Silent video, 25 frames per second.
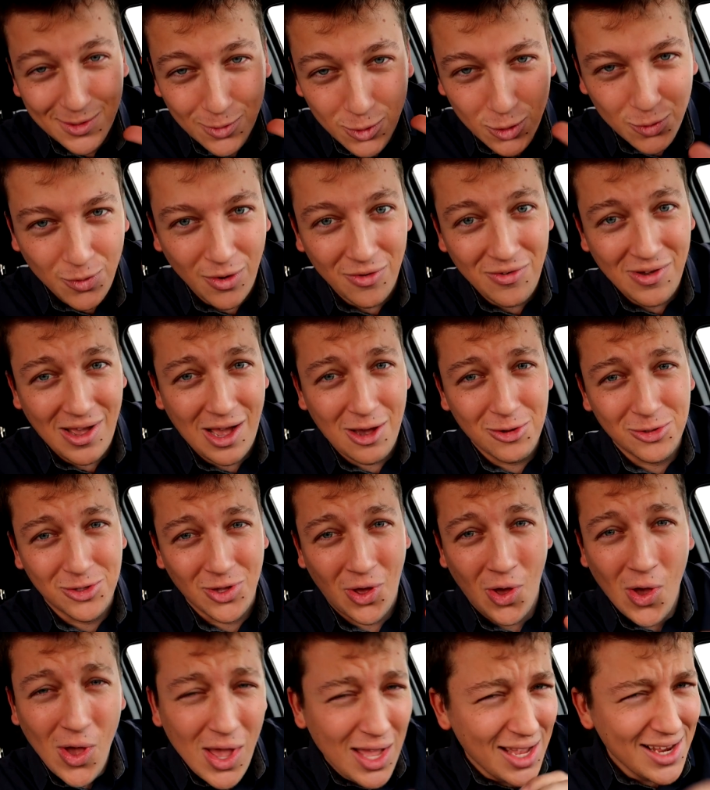służbowe
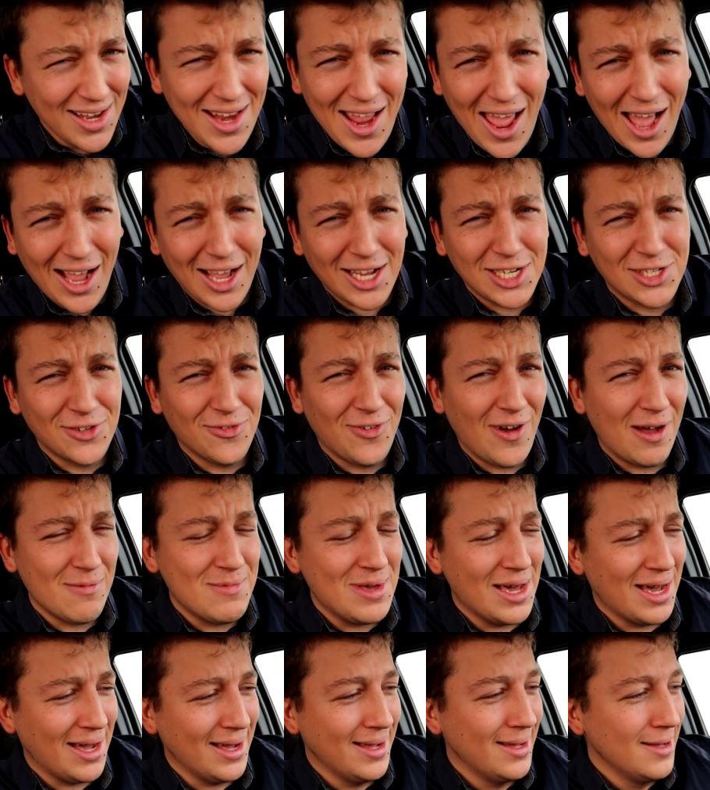auto. Nie jakaś
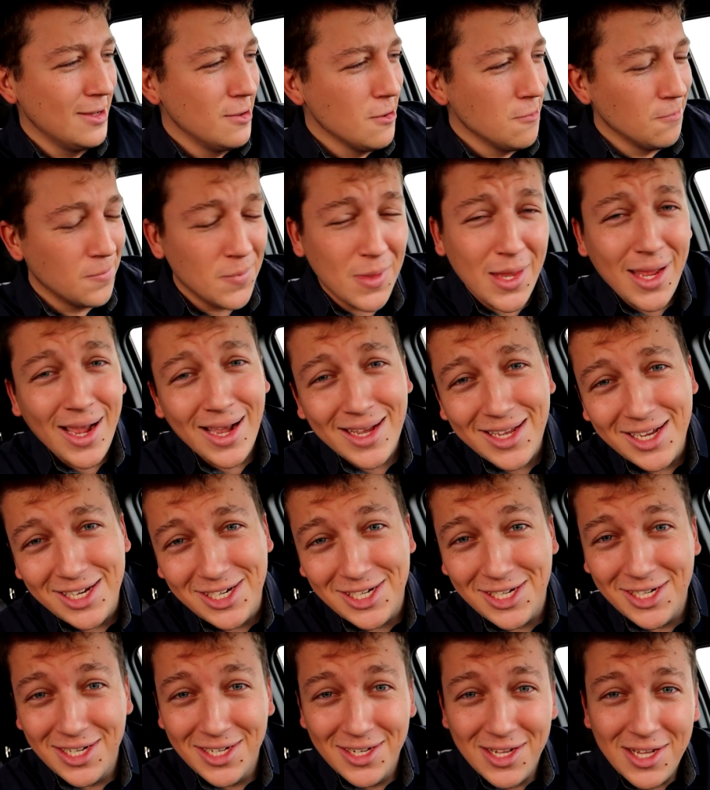Fabia, nie
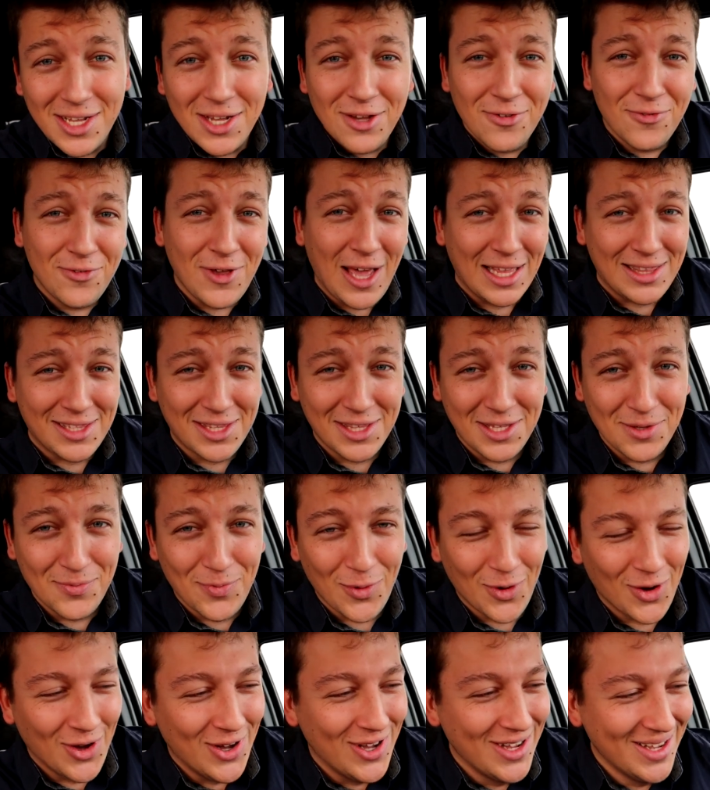jakieś Fiat
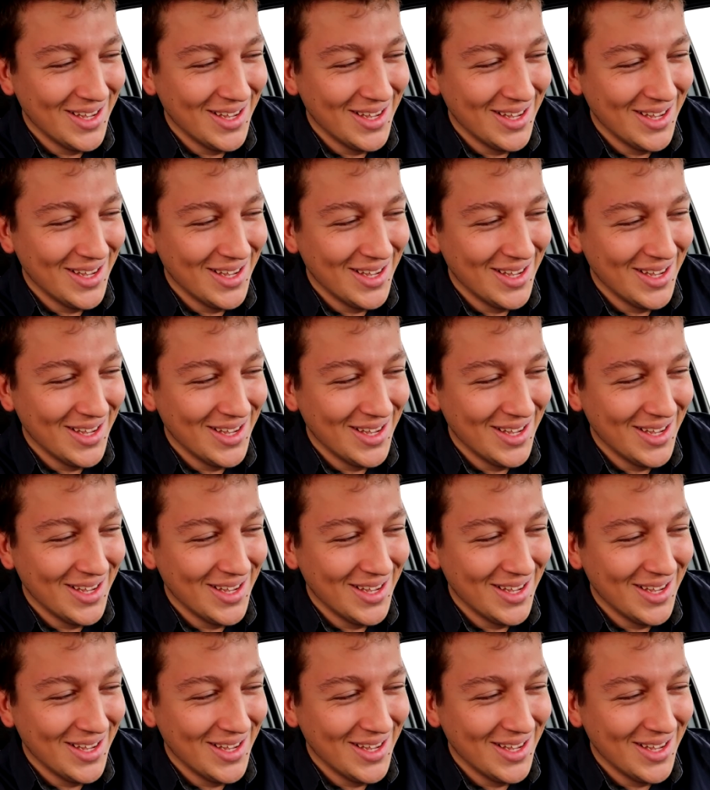Tipo,